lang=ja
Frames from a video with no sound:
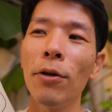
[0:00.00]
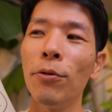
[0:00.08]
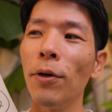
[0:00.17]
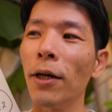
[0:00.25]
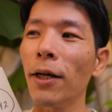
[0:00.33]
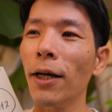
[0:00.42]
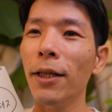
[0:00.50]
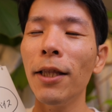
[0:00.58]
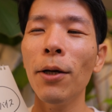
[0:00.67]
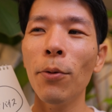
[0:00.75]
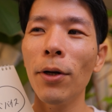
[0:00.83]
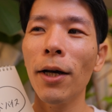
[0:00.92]
不安が出
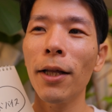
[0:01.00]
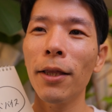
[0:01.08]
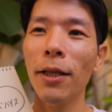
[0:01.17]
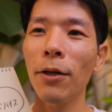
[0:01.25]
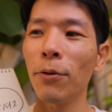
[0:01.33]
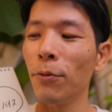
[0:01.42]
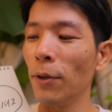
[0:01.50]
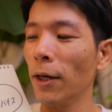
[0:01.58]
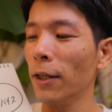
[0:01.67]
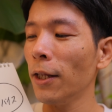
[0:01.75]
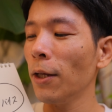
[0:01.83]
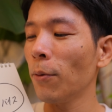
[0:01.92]
てこなかったら不安
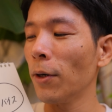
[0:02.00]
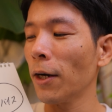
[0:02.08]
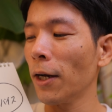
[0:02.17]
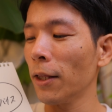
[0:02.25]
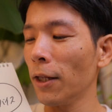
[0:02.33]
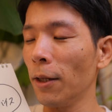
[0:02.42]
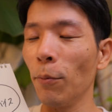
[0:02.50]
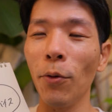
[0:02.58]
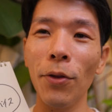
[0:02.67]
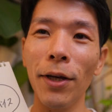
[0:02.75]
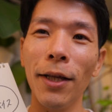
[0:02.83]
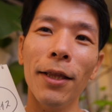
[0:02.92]
が出てこなかったで
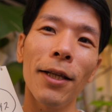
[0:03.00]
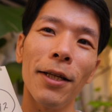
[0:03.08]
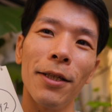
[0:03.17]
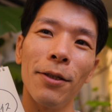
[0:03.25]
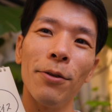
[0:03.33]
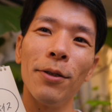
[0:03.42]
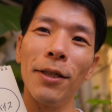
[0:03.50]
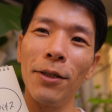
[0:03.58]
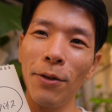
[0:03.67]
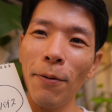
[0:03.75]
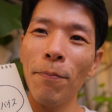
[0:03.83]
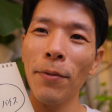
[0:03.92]
問題だったりするんで
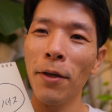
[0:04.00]
すよね。